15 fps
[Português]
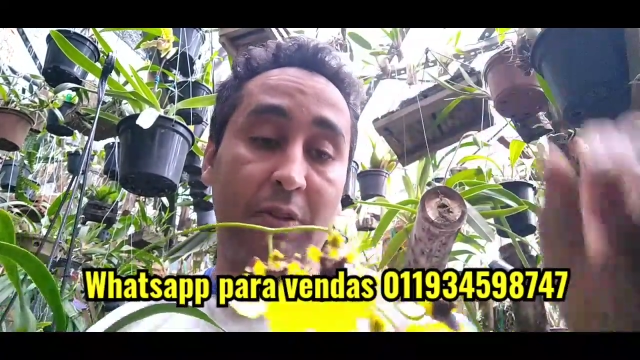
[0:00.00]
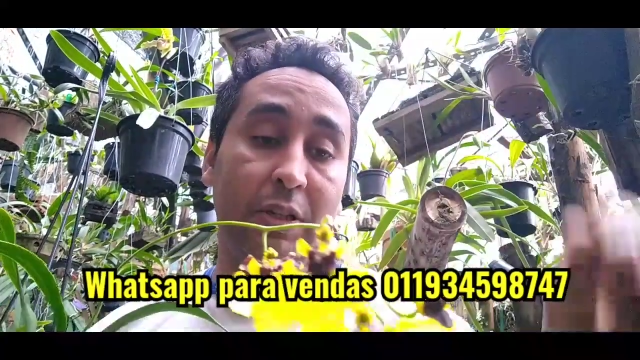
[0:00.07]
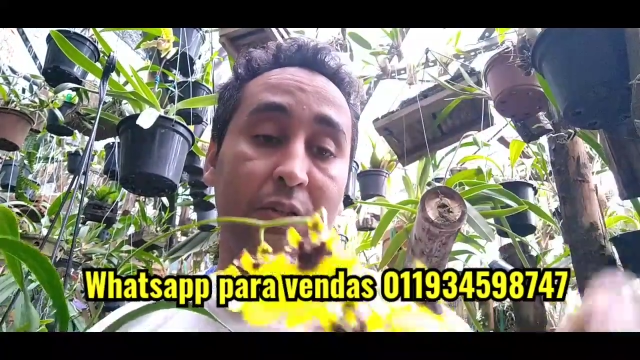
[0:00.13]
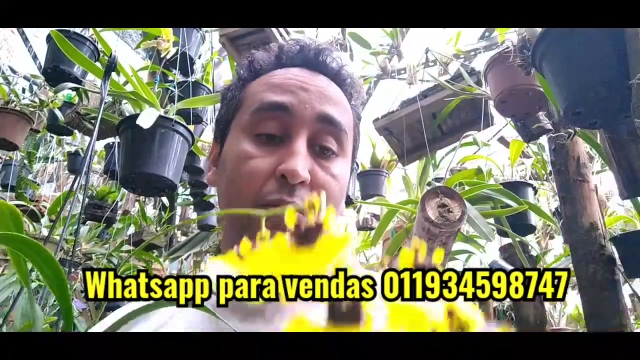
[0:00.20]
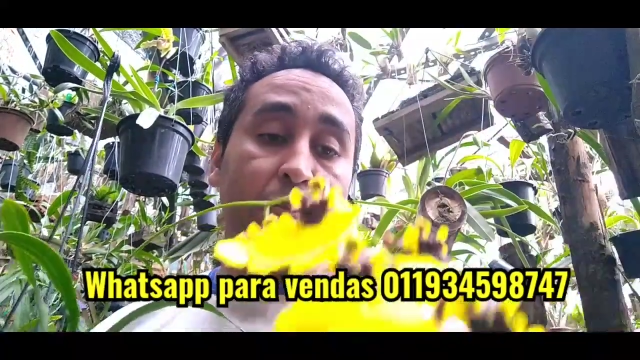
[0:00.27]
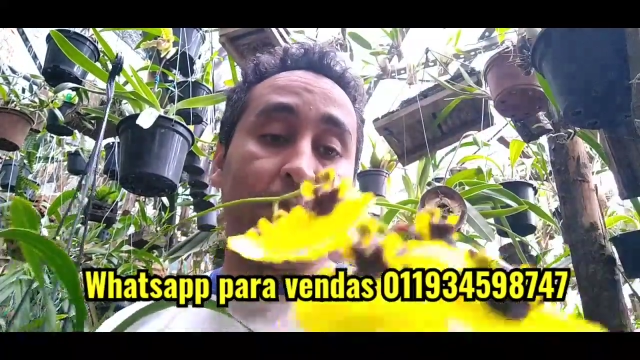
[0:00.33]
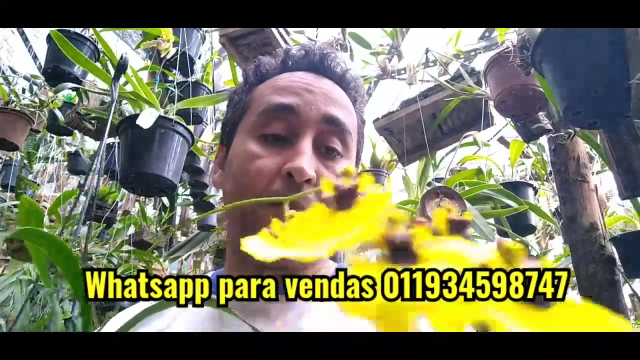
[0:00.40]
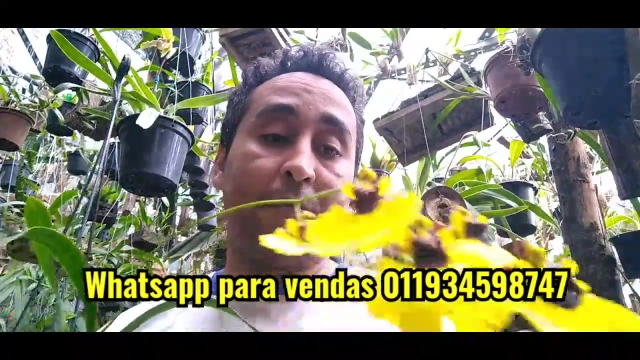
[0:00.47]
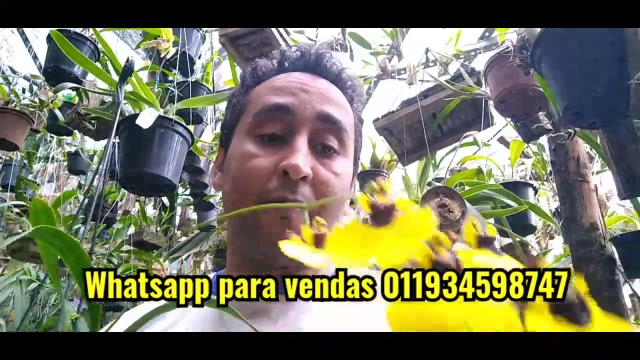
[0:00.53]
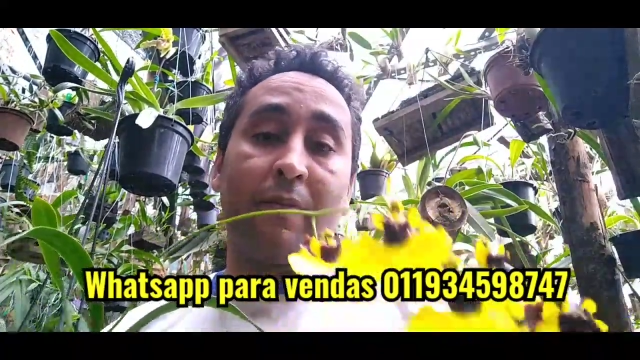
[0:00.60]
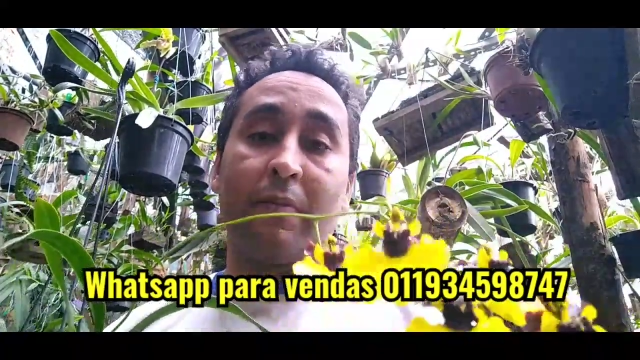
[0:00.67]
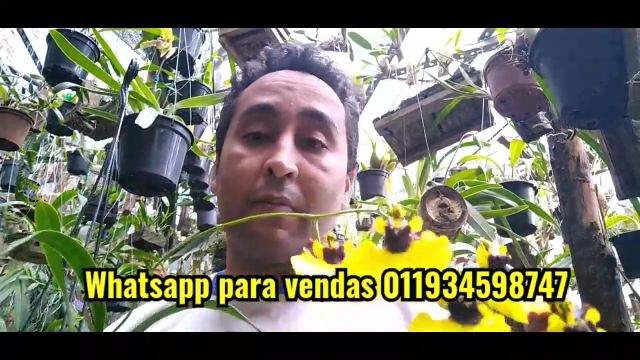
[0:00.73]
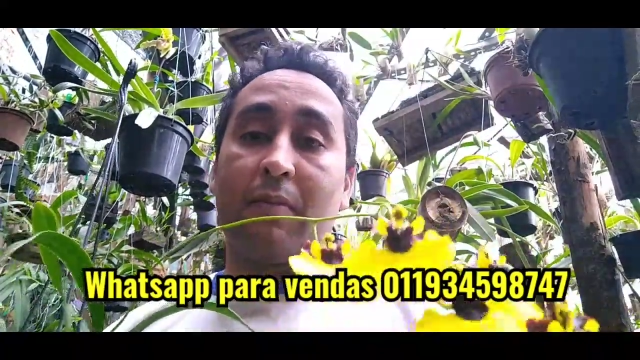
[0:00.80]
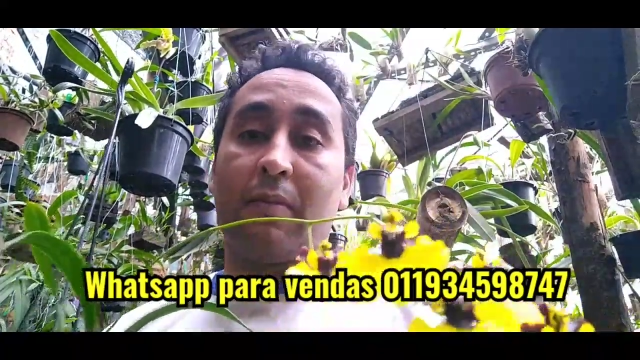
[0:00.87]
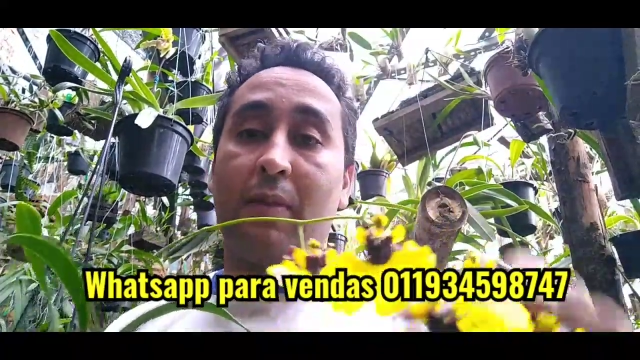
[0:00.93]
vídeo,
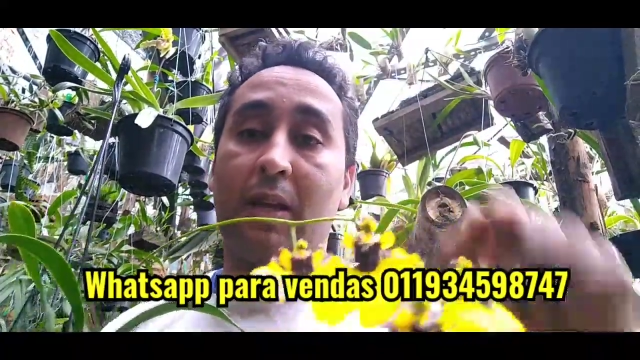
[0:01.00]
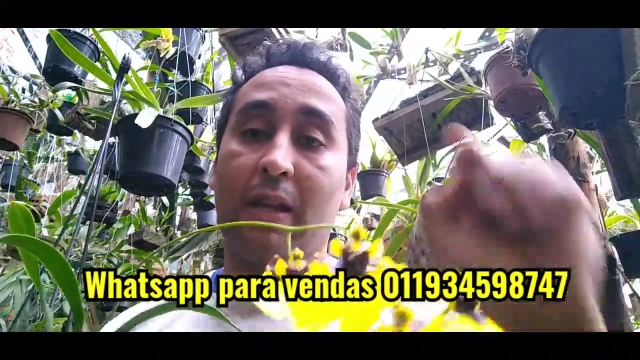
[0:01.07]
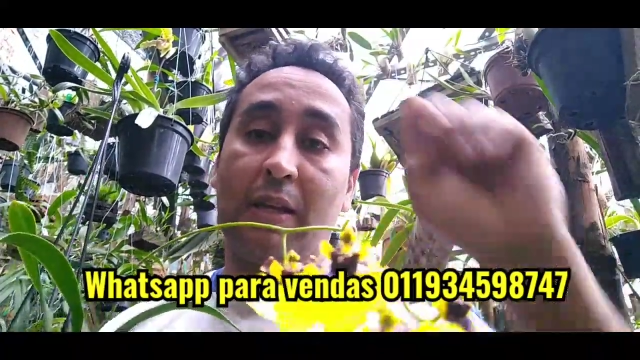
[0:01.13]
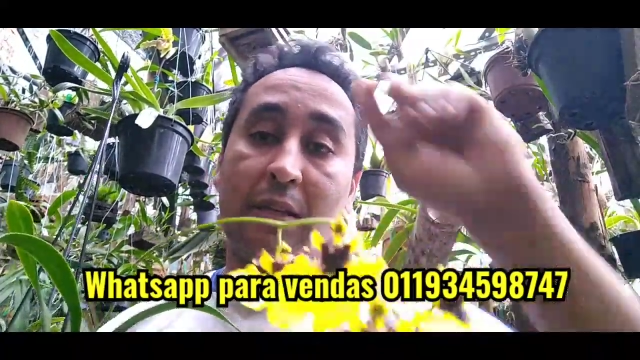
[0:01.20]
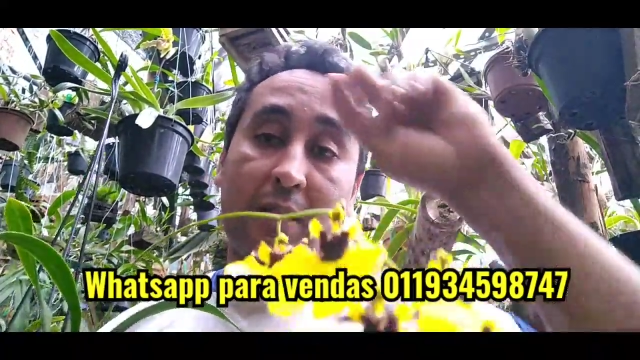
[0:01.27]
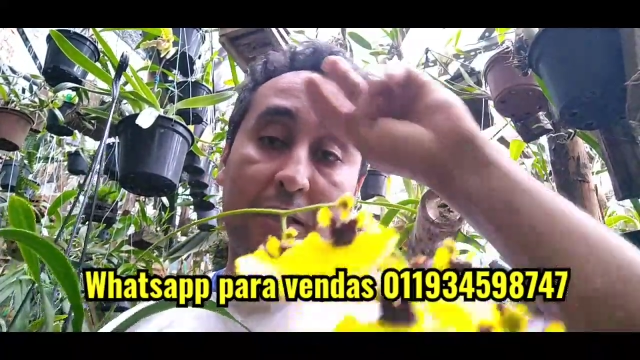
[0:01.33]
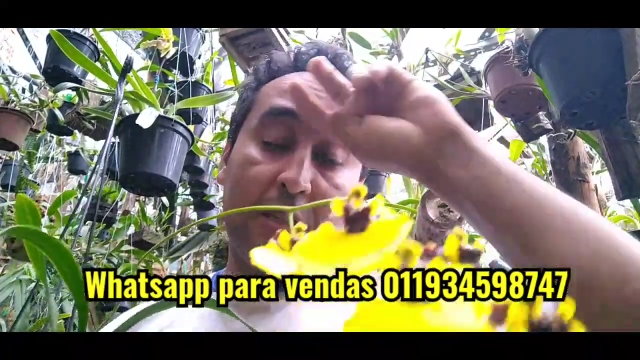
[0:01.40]
né?